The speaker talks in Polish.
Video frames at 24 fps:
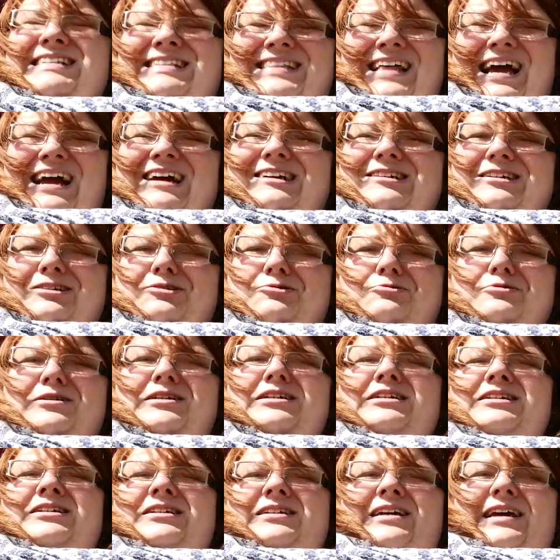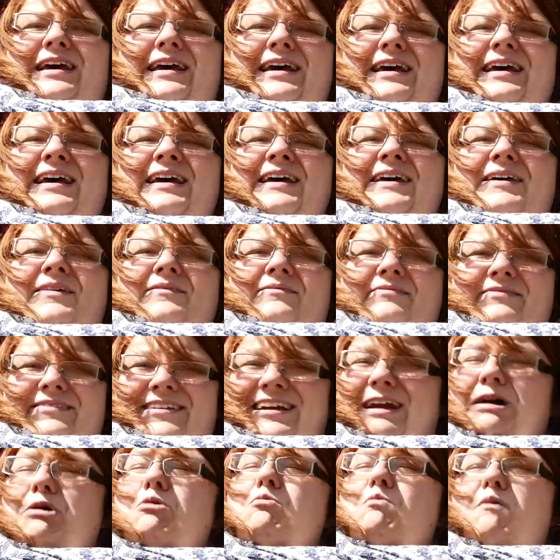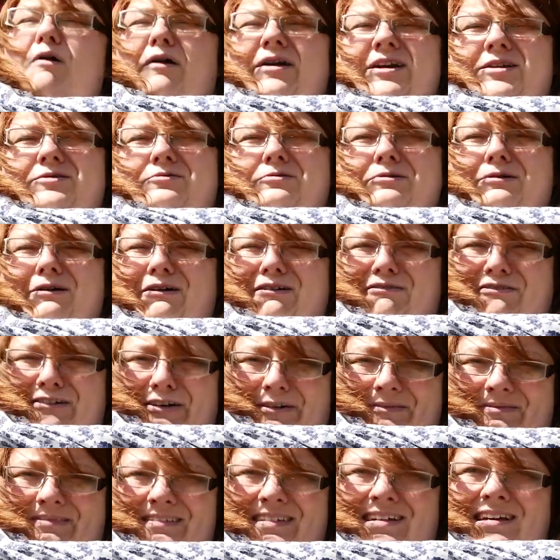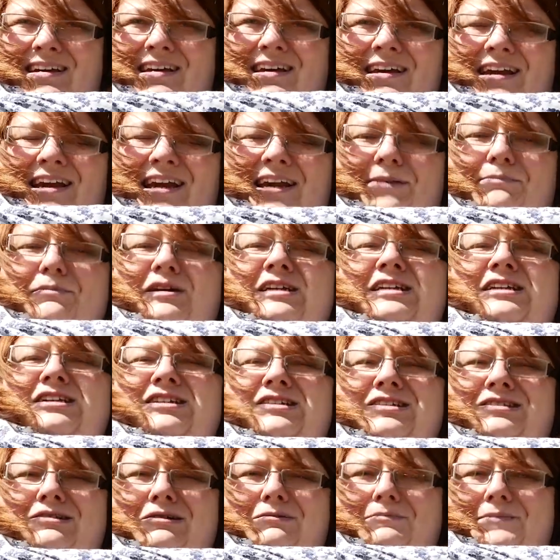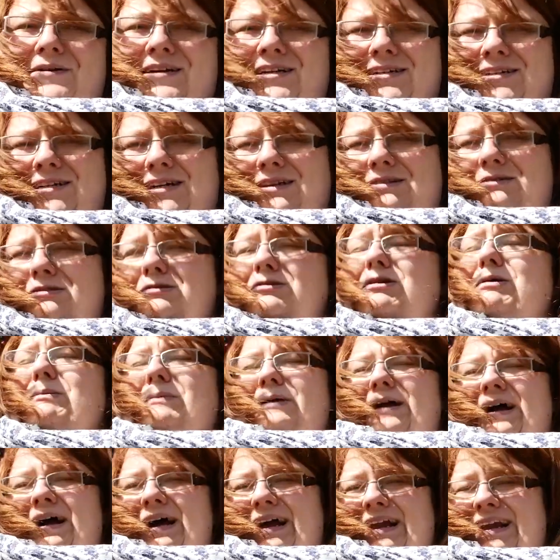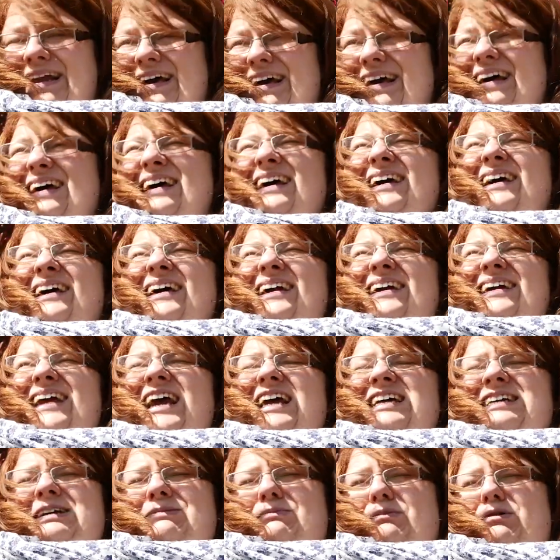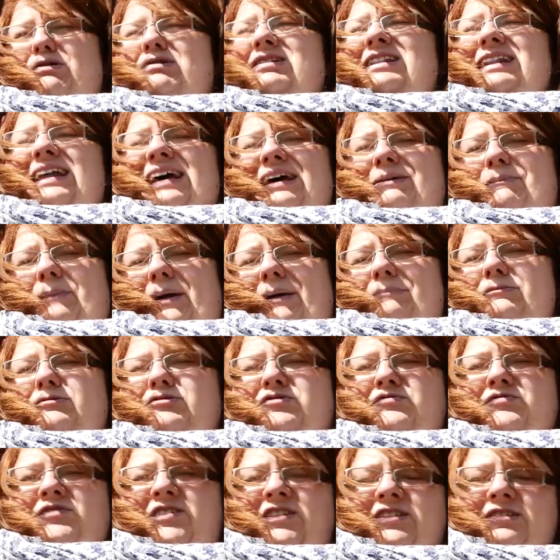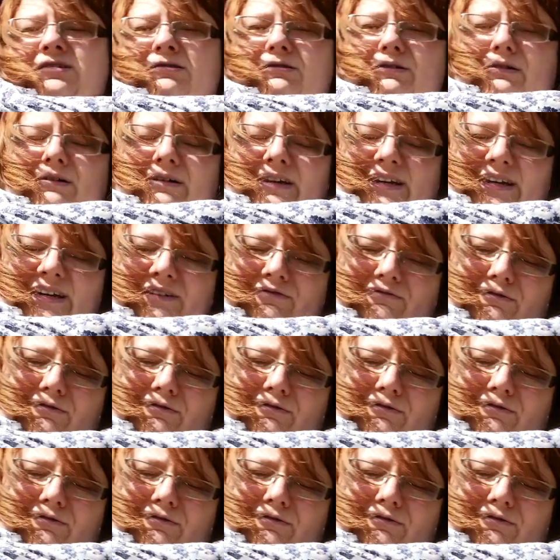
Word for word: tak, że czujesz się nieubogi duchowo, i myślisz sobie, że no dobra, ale ja się modlę, mam już wszystko i w